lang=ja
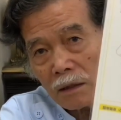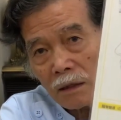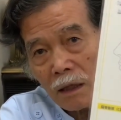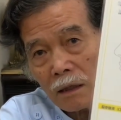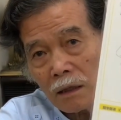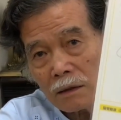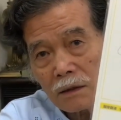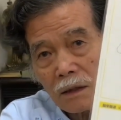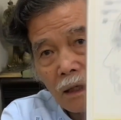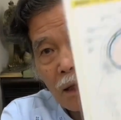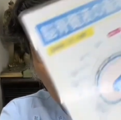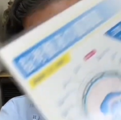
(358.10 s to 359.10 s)
に悪化し
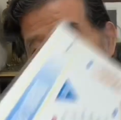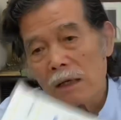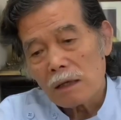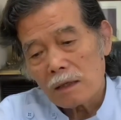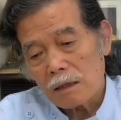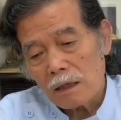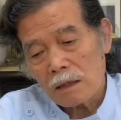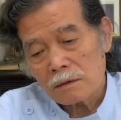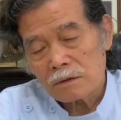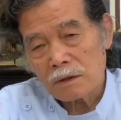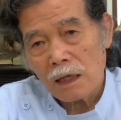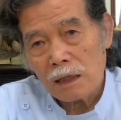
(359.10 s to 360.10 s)
て
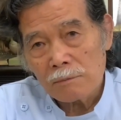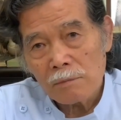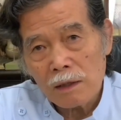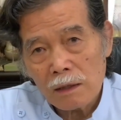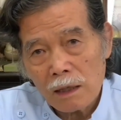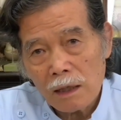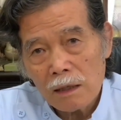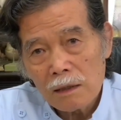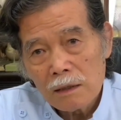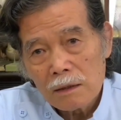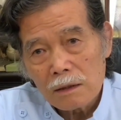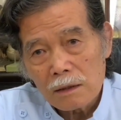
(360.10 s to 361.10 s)
アルツハイマーが
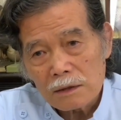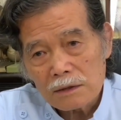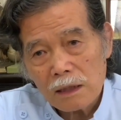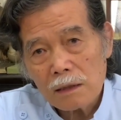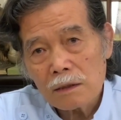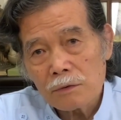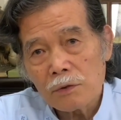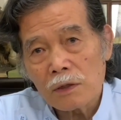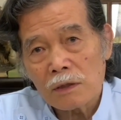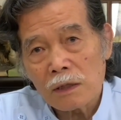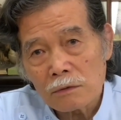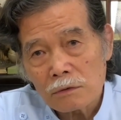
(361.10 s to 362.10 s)
さらに増え
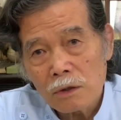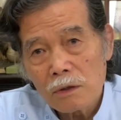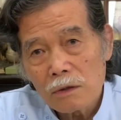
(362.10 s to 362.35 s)
ていくと